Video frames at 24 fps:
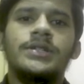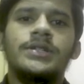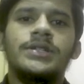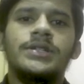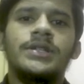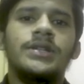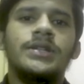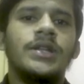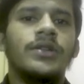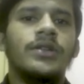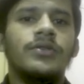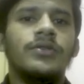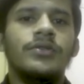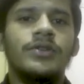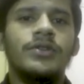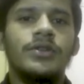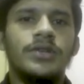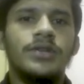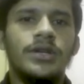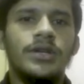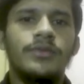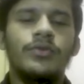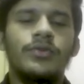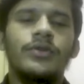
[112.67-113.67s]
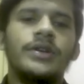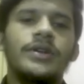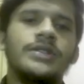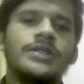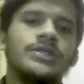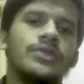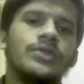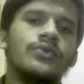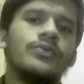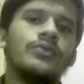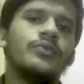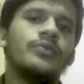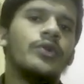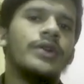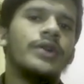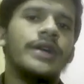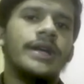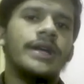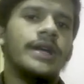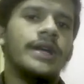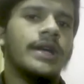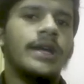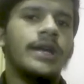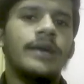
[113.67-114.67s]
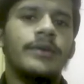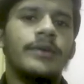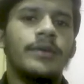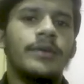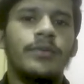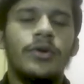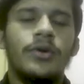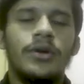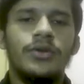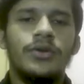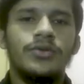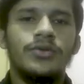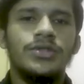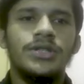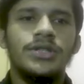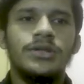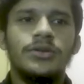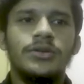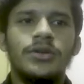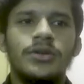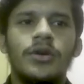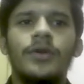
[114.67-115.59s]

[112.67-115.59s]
সিদ্ধান্তহীনতায় ভুগেন যে কোন পলিটেকনিক্যাল আমার পড়া উচিত